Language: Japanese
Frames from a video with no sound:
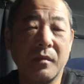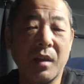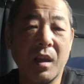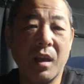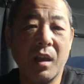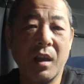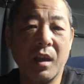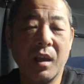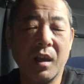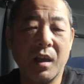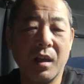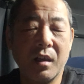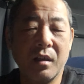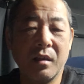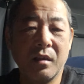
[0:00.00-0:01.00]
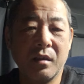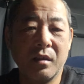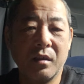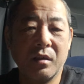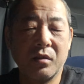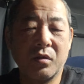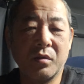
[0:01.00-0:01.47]
で、
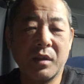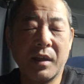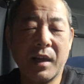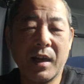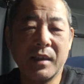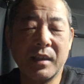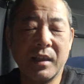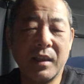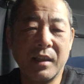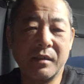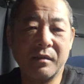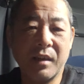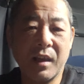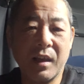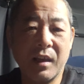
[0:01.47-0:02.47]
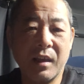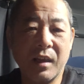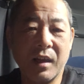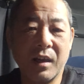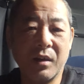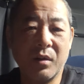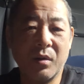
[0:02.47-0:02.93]
そんな中でですね、
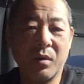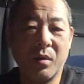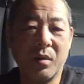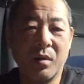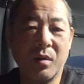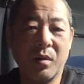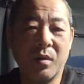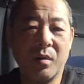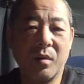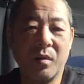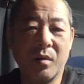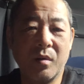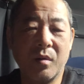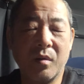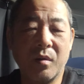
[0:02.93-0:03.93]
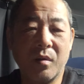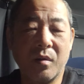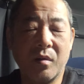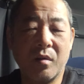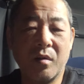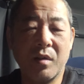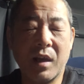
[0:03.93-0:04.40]
あ
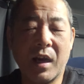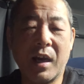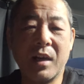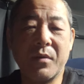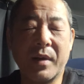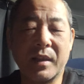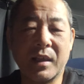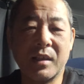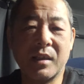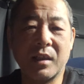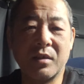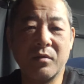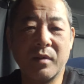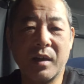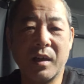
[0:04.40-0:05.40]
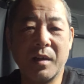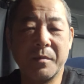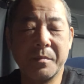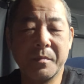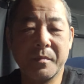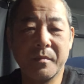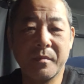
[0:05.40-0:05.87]
のー、やはり私たちは、
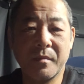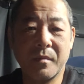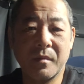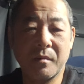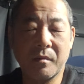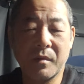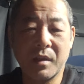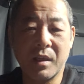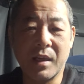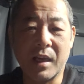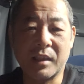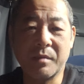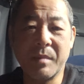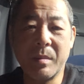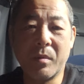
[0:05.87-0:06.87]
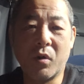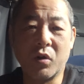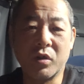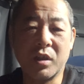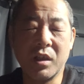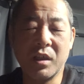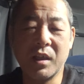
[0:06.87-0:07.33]
休みも
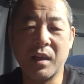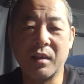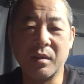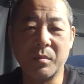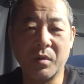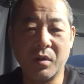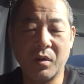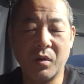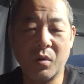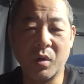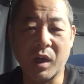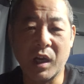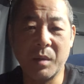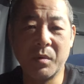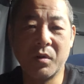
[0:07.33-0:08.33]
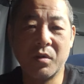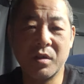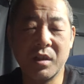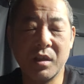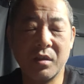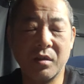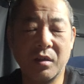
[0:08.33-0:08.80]
欲しいけれども、お金も欲
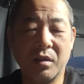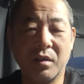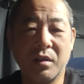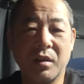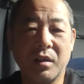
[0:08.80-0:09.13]
しいと、